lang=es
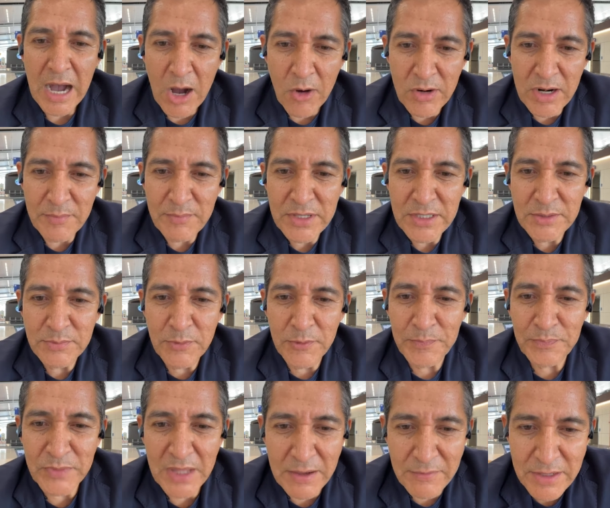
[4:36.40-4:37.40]
Ahora
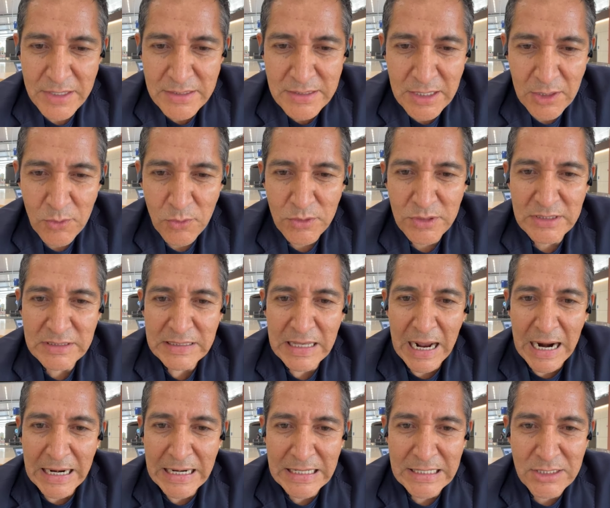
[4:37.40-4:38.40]
mismo, a ver, saludos
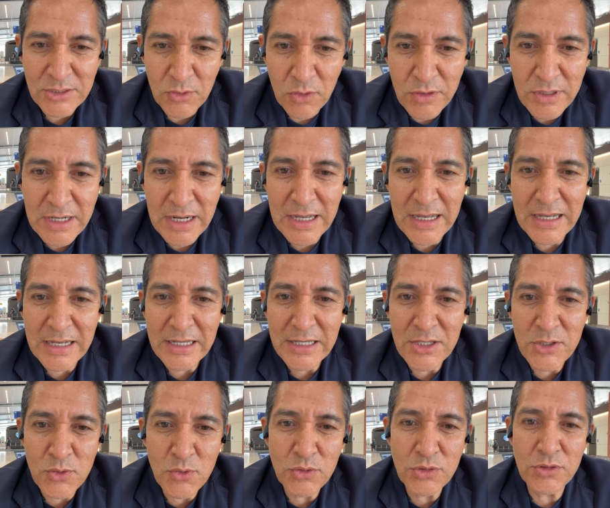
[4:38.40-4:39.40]
desde Arizona,
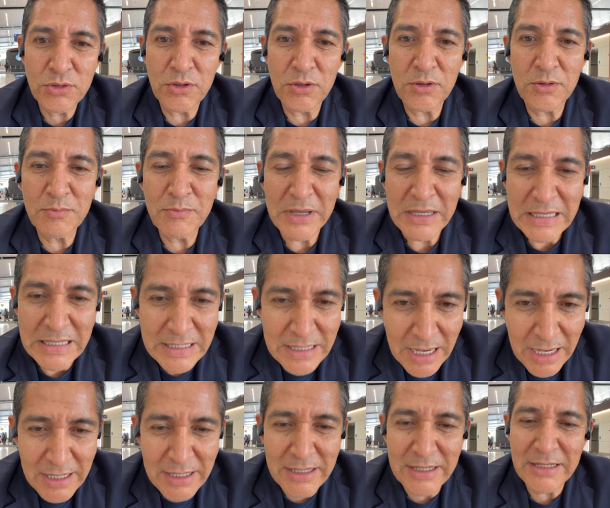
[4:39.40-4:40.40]
Houston,
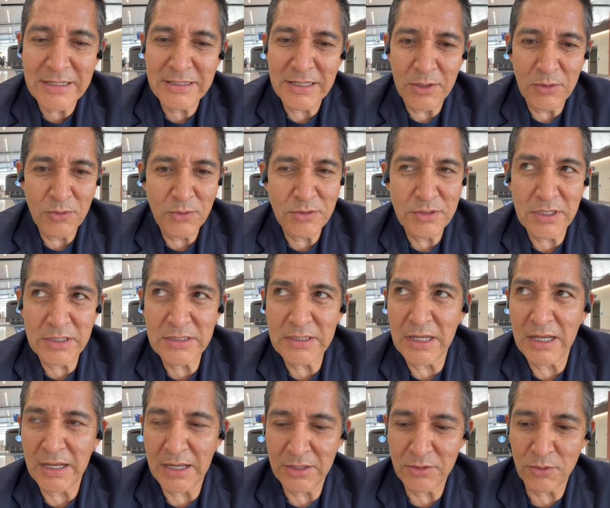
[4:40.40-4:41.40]
Mexicali, saludos
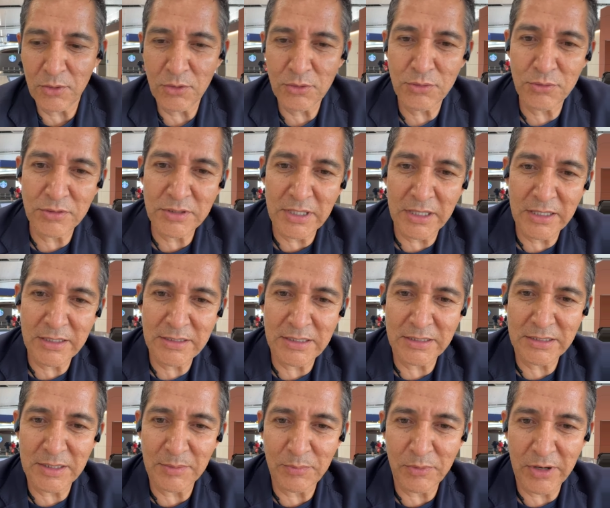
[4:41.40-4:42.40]
hasta a todos
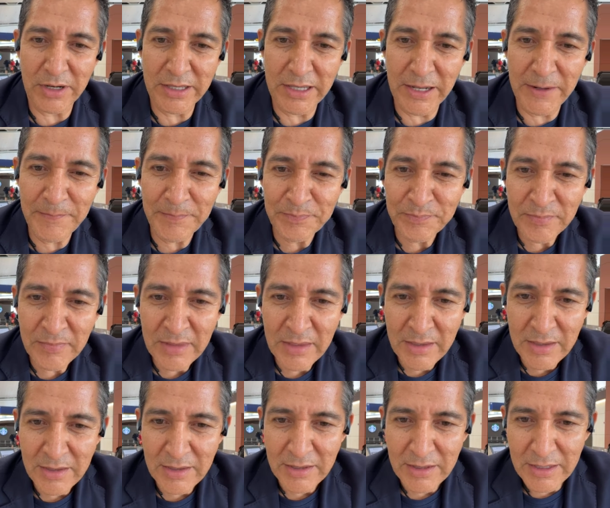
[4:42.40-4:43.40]
ustedes hasta por allá.
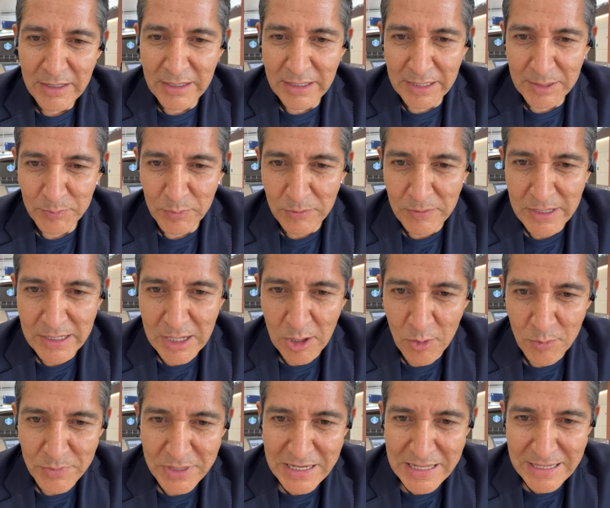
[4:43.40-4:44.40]
Eh,
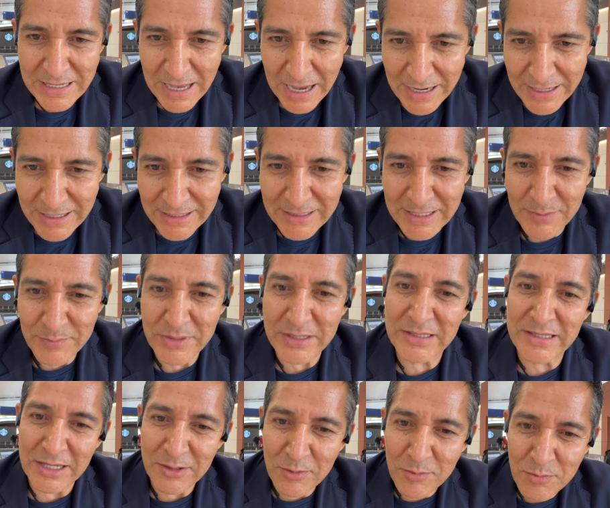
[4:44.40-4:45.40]
República Dominicana,
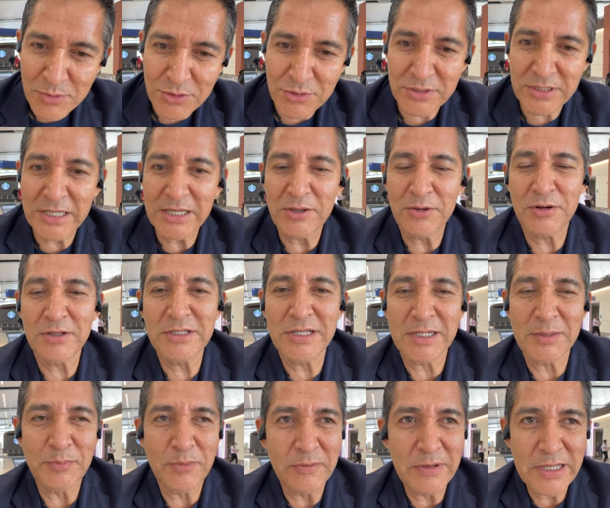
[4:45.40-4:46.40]
también tengo muchos seguidores
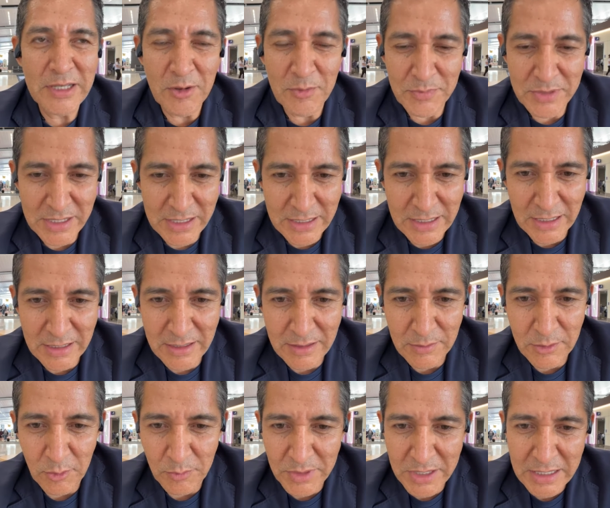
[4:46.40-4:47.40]
de República
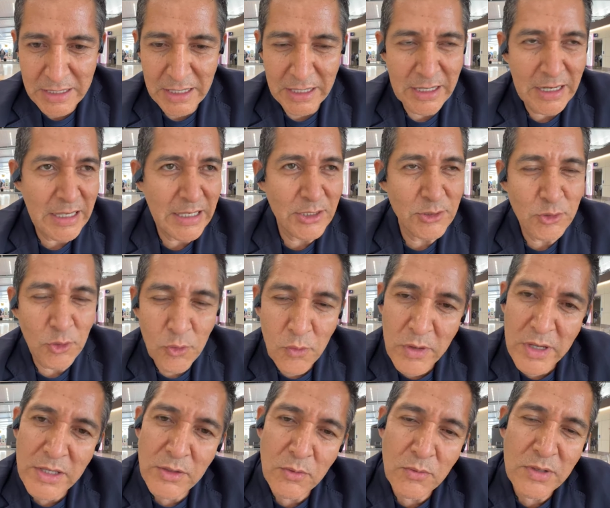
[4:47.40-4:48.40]
eh, Dominicana y
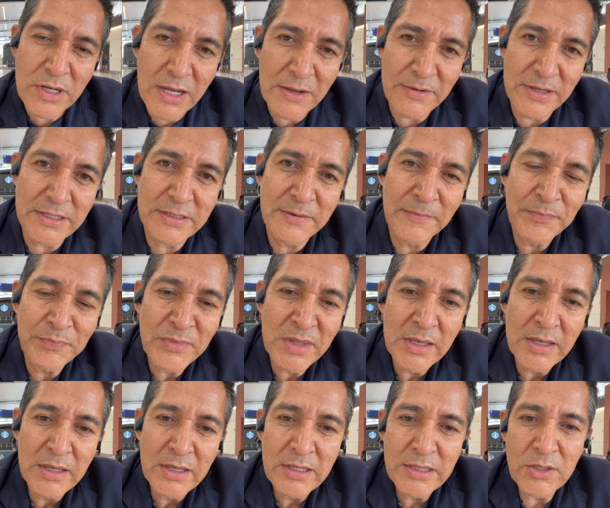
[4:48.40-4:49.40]
solo he ido una vez.
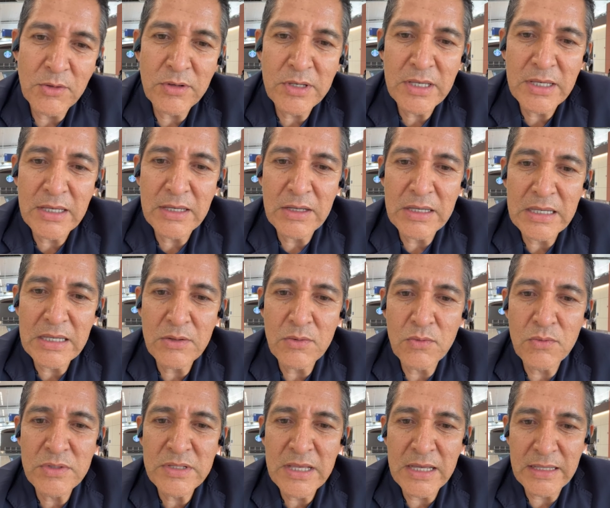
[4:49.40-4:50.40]
Tengo que
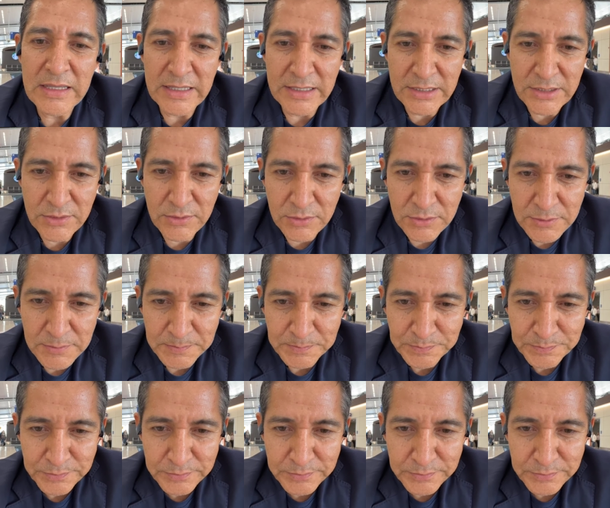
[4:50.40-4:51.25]
ir un día de estos